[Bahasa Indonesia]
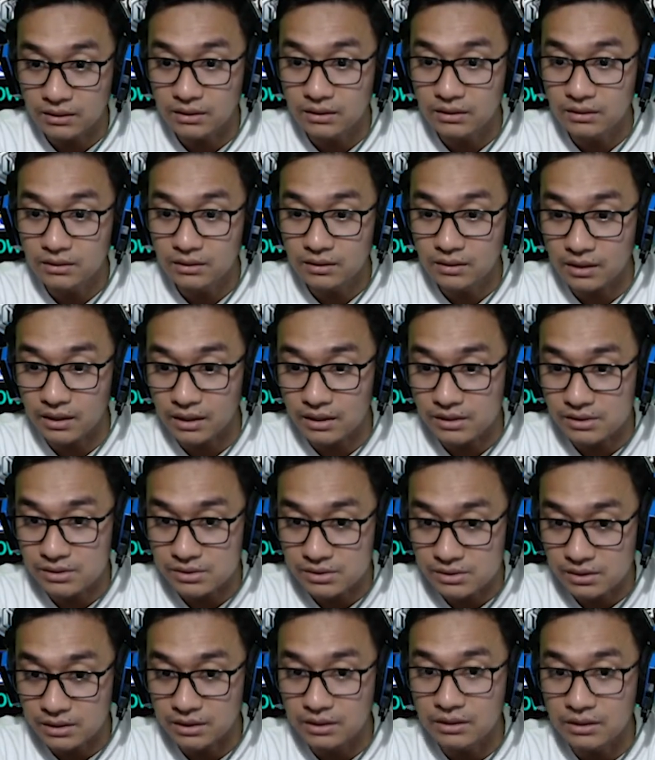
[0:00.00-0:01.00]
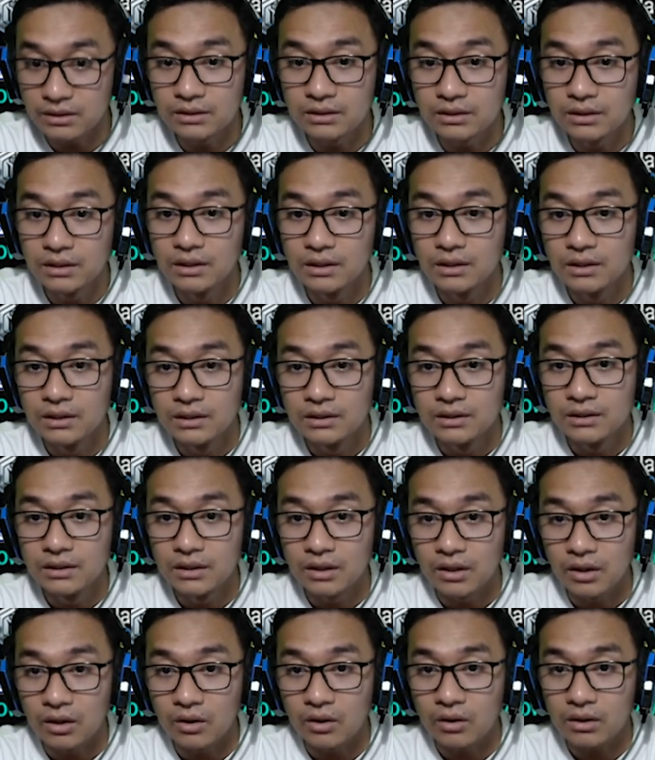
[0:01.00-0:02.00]
interesting.
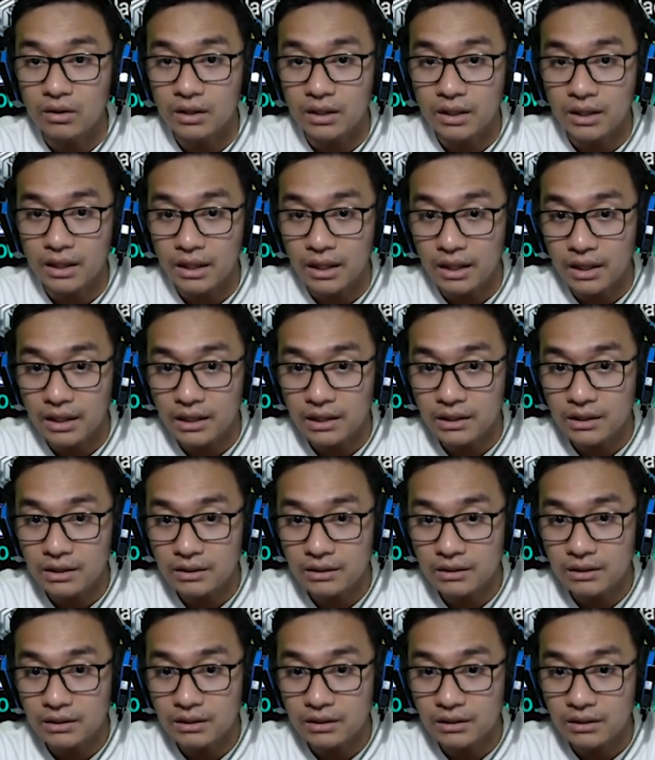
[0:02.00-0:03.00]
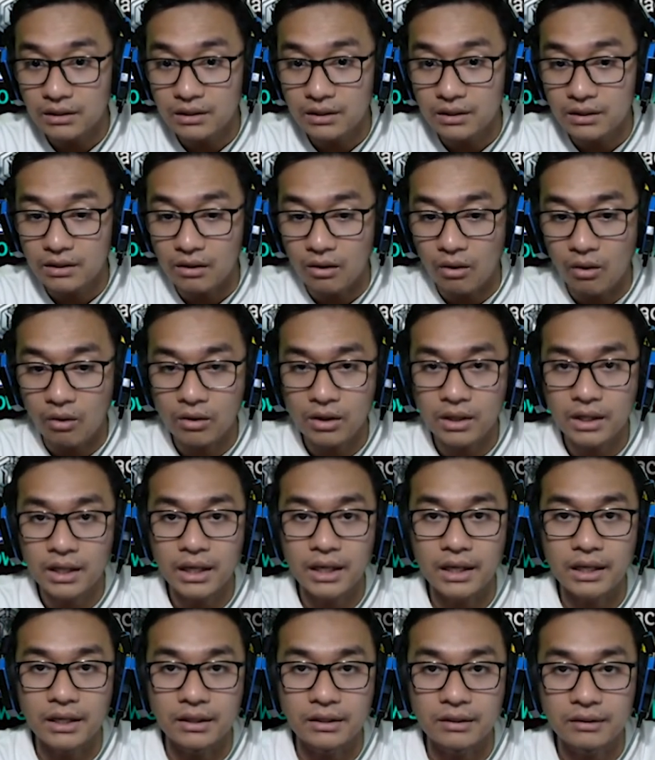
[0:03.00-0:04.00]
Oke, okay. oke.
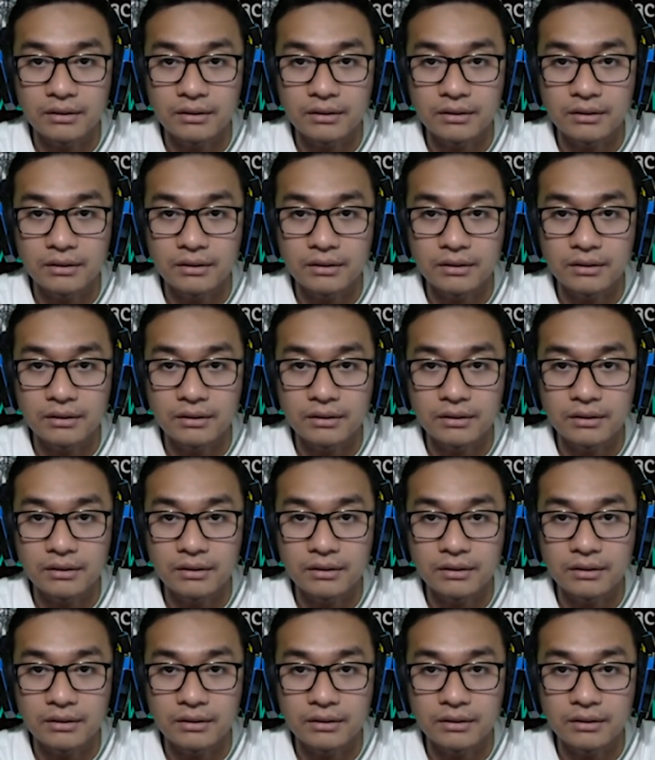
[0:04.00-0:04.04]
Okay.